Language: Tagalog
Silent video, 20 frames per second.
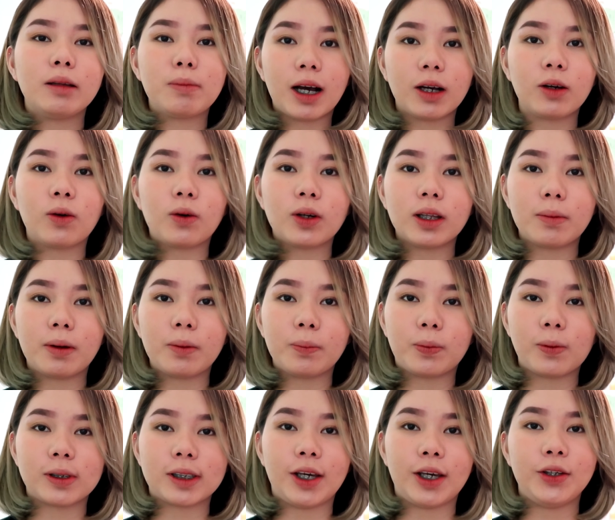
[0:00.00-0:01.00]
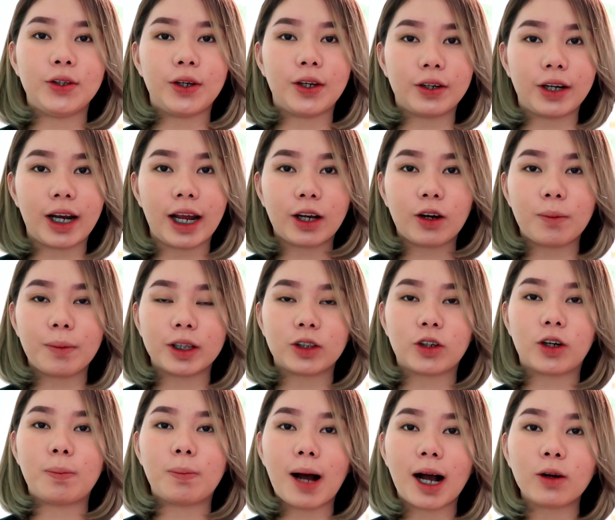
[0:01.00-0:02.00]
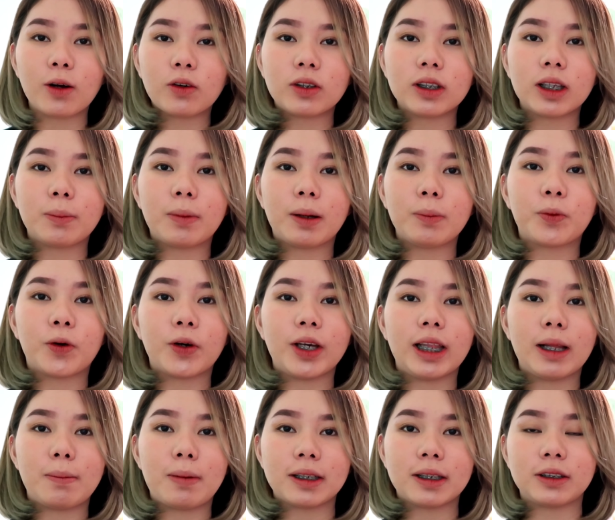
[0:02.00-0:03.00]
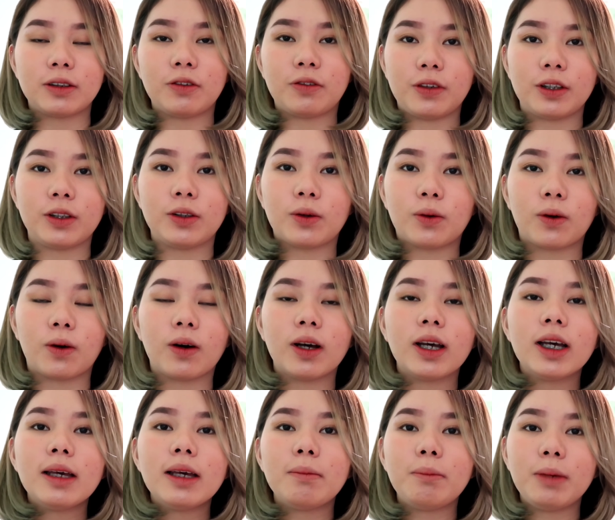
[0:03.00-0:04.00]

And bago ko naman po sa inyo i-recommend or bago ko naman po ilabas yung video ko,